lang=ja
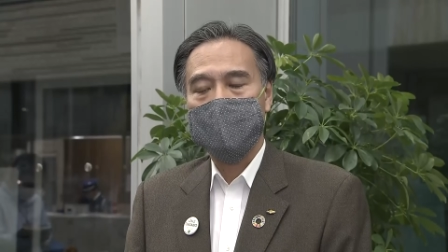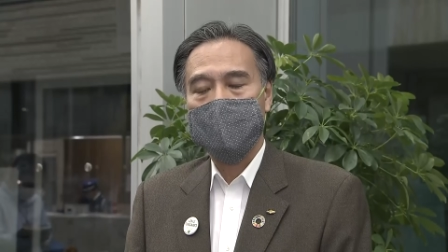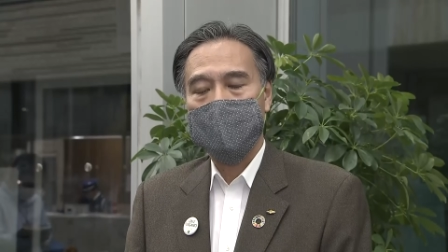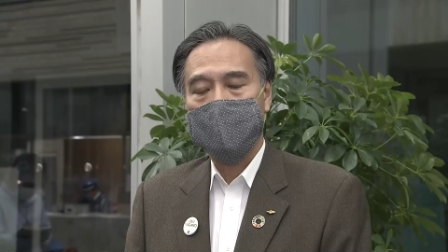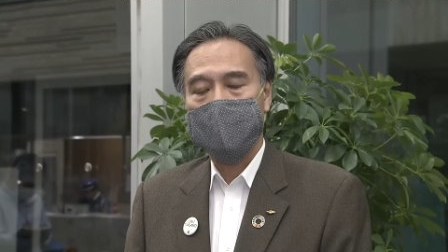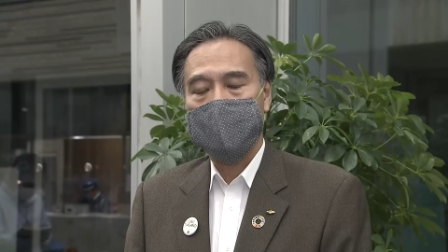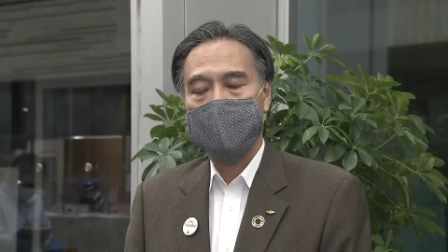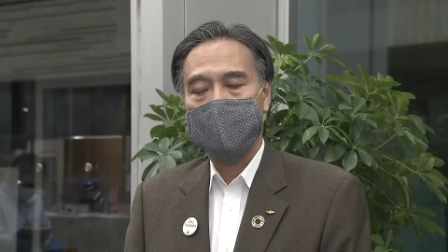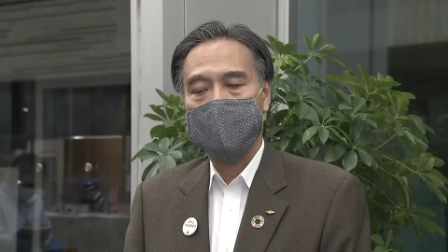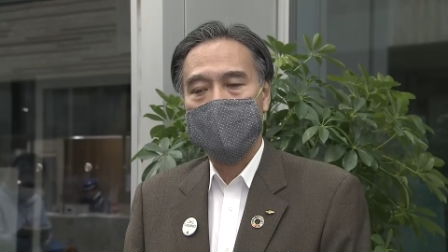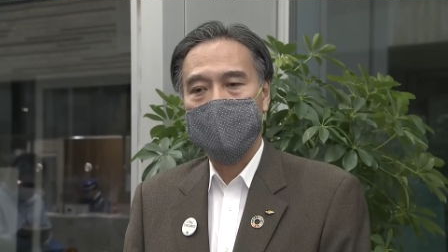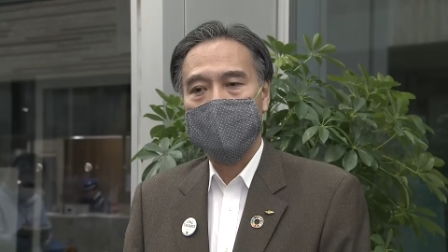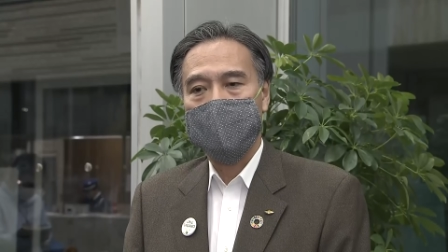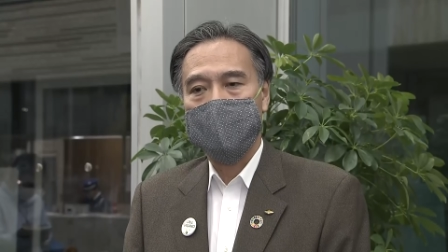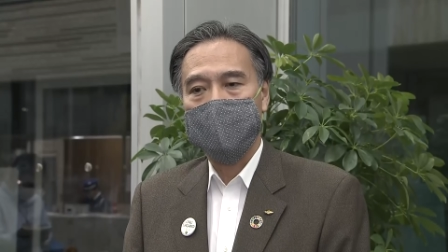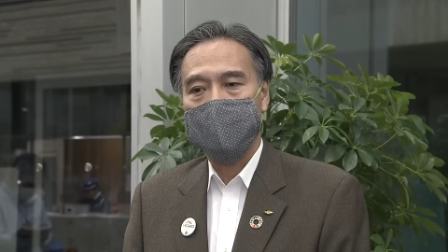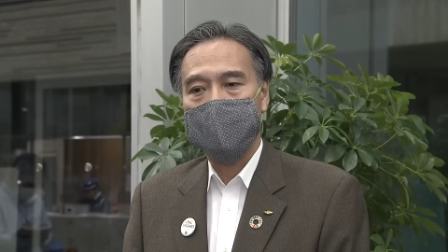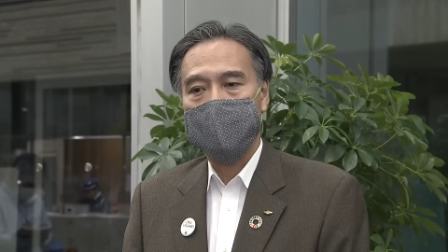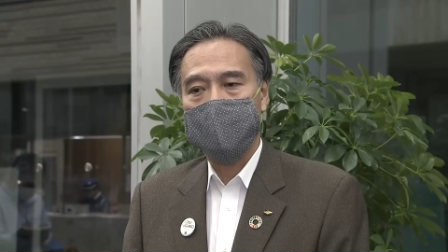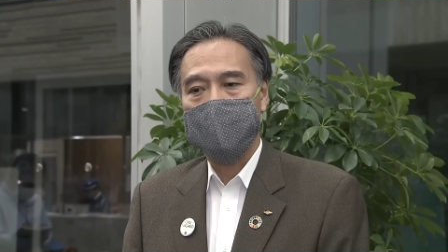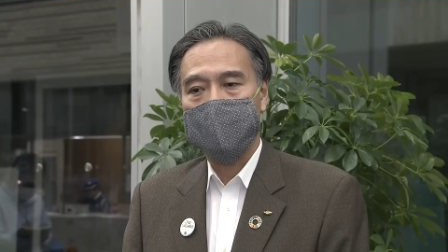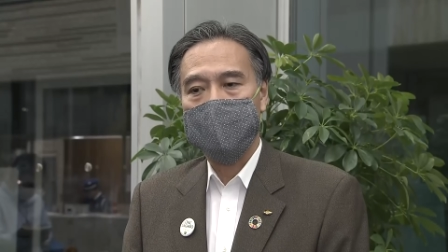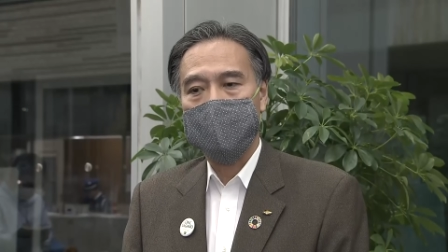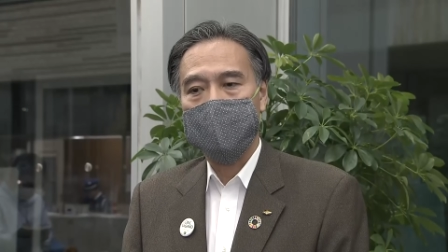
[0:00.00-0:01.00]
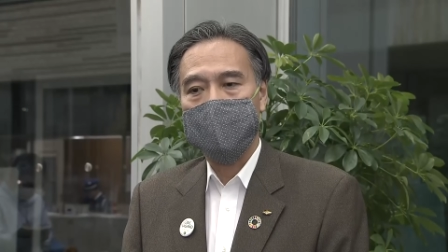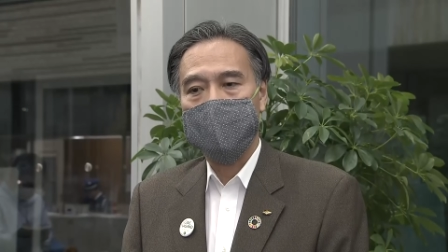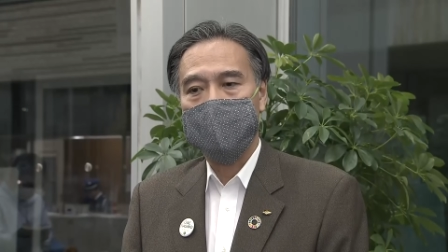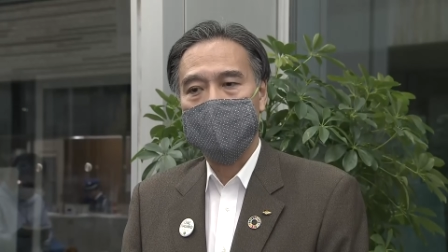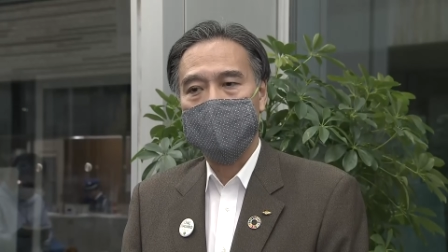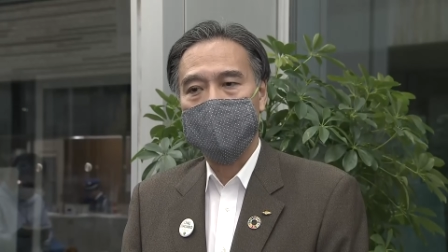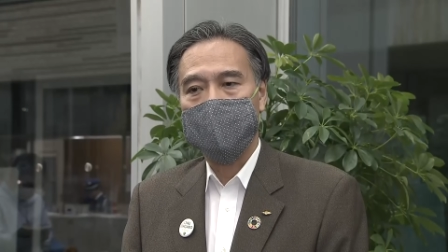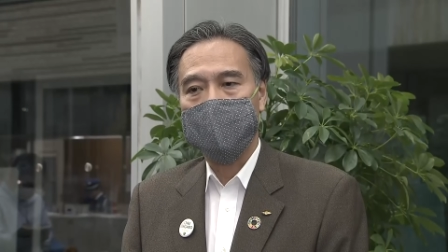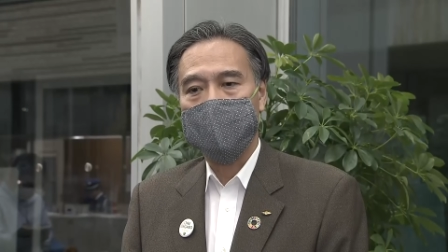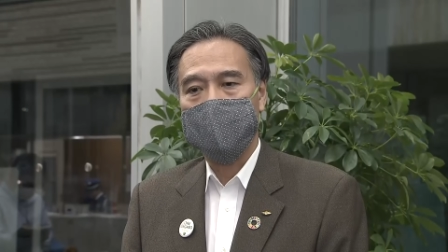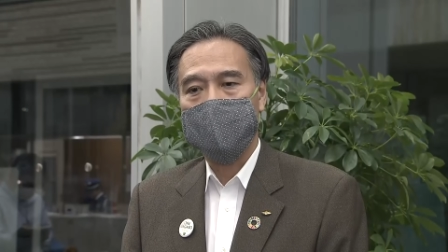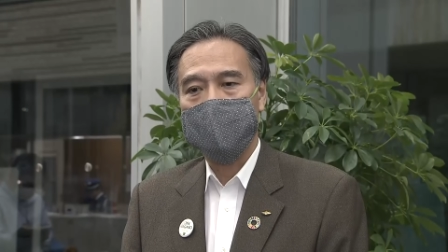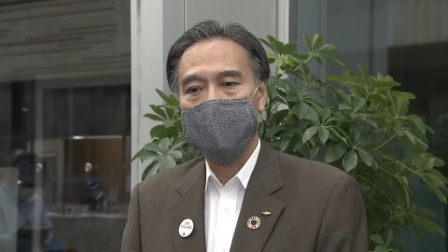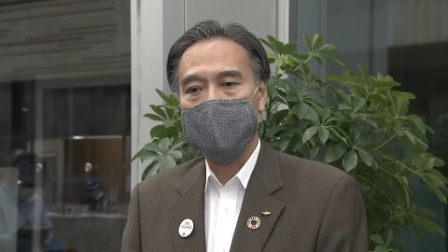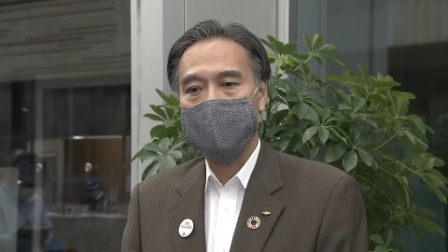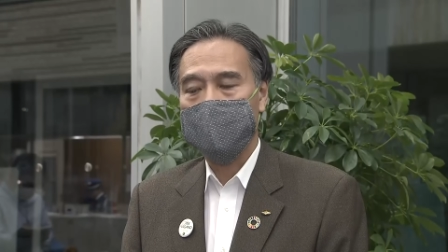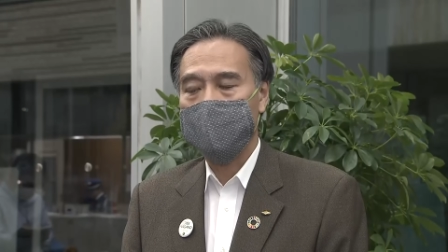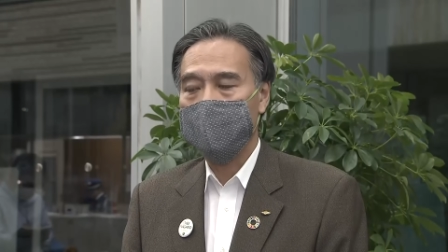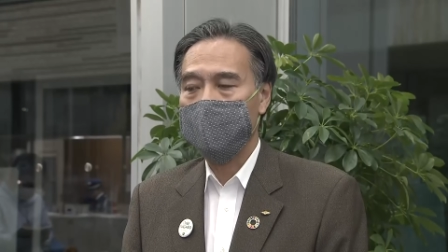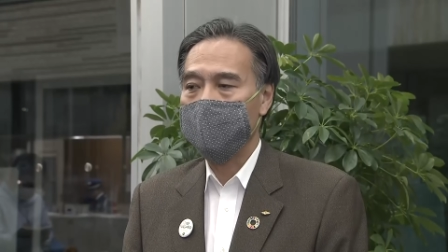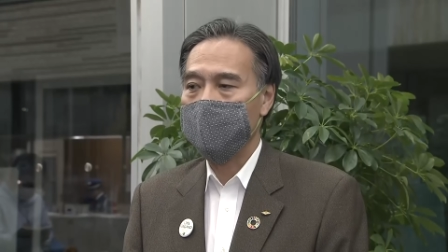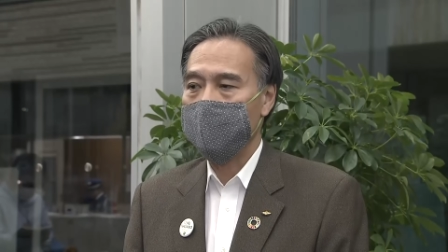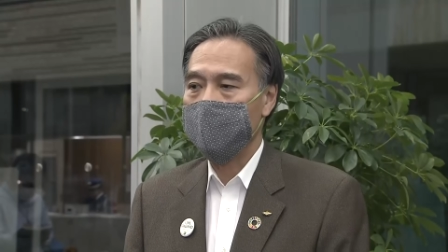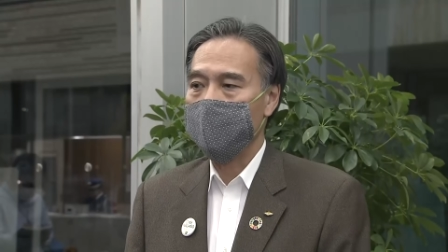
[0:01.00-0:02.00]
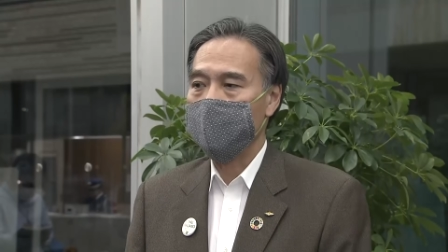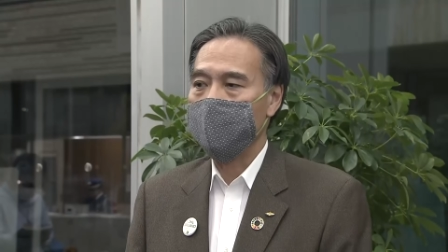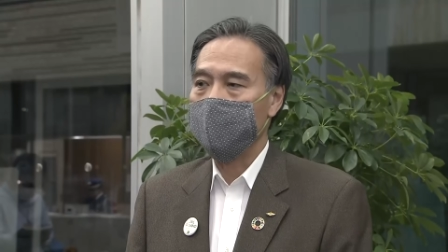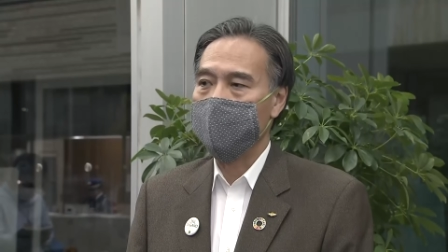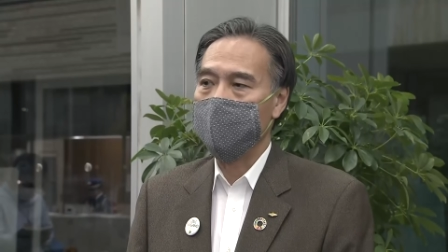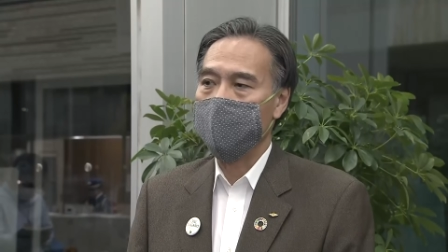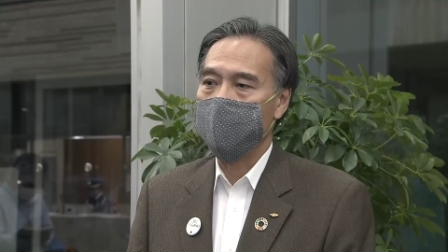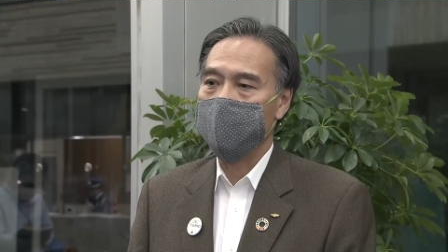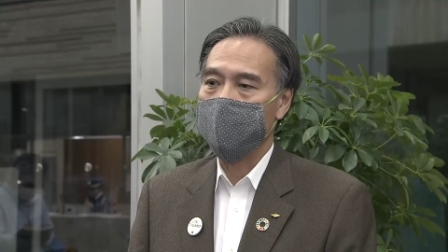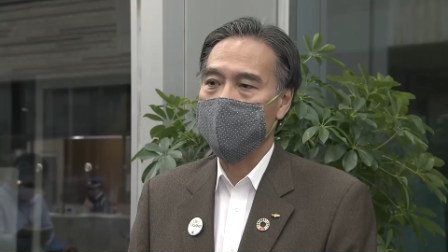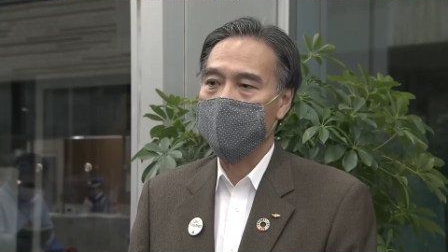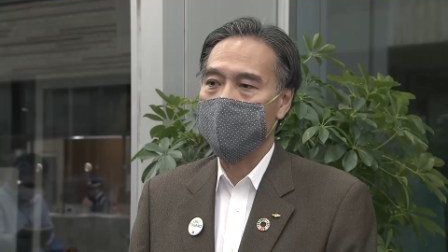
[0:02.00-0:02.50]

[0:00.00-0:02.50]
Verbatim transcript: まああのまあ、例えばあの